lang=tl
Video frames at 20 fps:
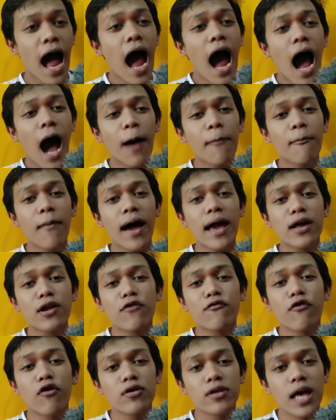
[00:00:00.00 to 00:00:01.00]
ang
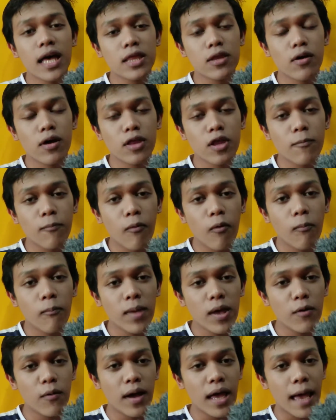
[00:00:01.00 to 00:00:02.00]
microphone na ito, ito pong
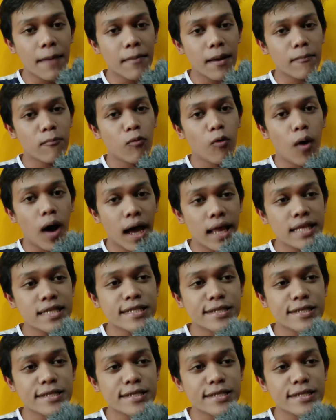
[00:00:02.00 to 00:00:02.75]
BYMM1.